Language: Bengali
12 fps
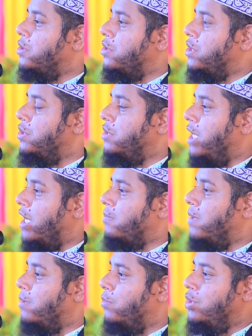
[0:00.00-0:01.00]
নজরে যদি
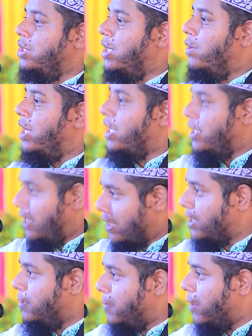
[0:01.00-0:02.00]
একবার মদিনাওয়ালাকে
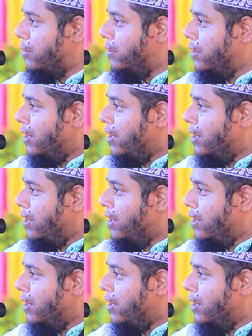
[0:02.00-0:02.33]
দেখতে পারো